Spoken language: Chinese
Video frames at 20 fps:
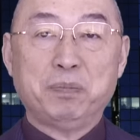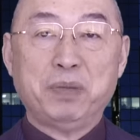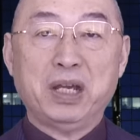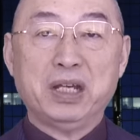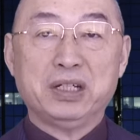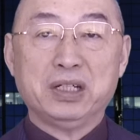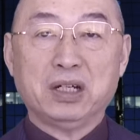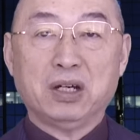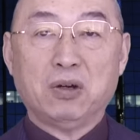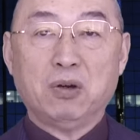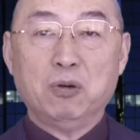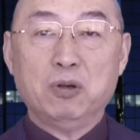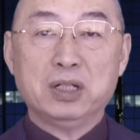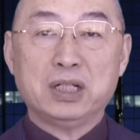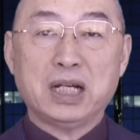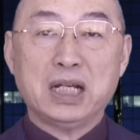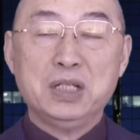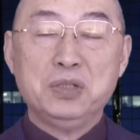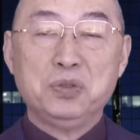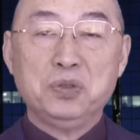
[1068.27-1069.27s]
被这个红
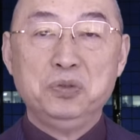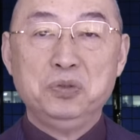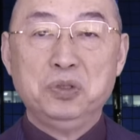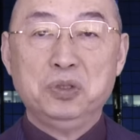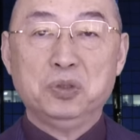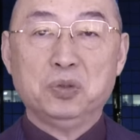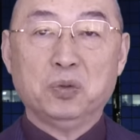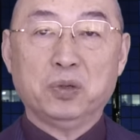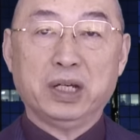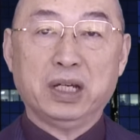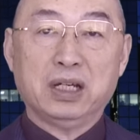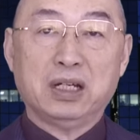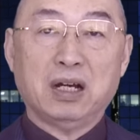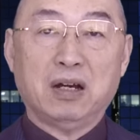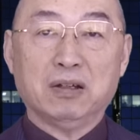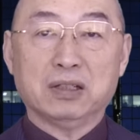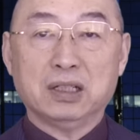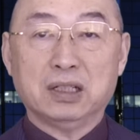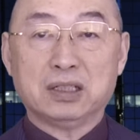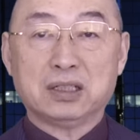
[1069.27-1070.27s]
衫军运动给
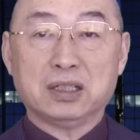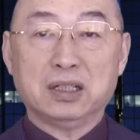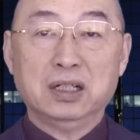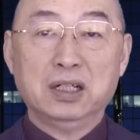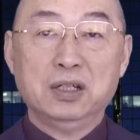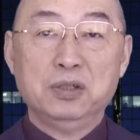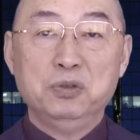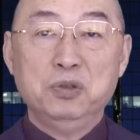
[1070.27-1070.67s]
搞的是